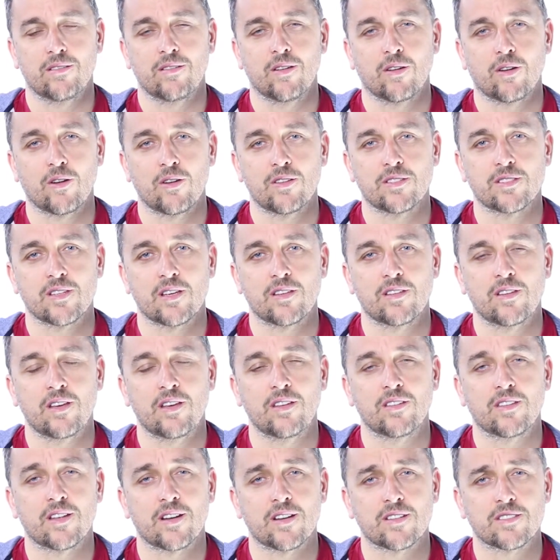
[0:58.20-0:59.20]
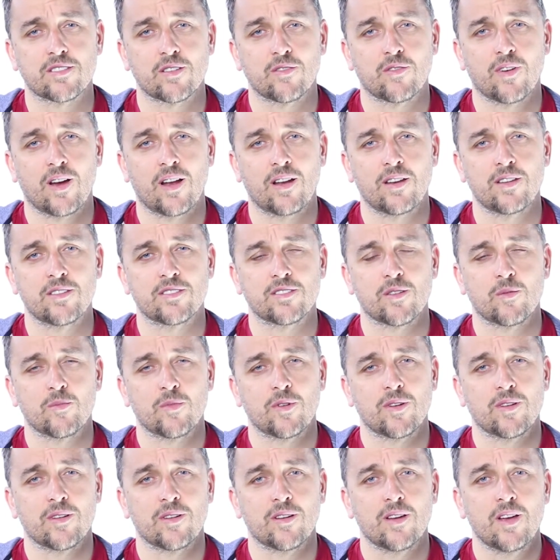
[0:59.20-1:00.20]
do końca nie interesowali, co
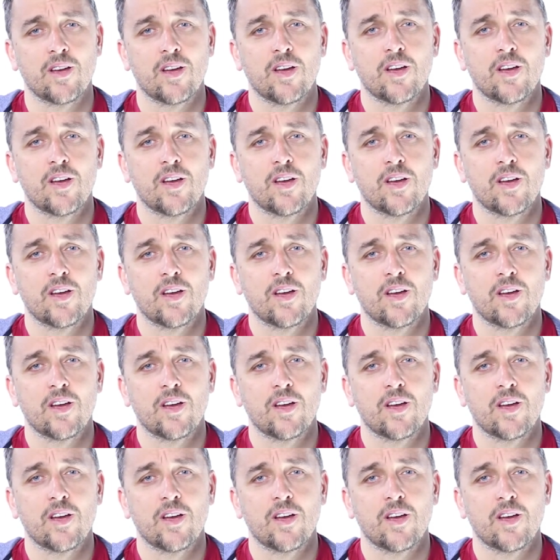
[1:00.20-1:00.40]
my,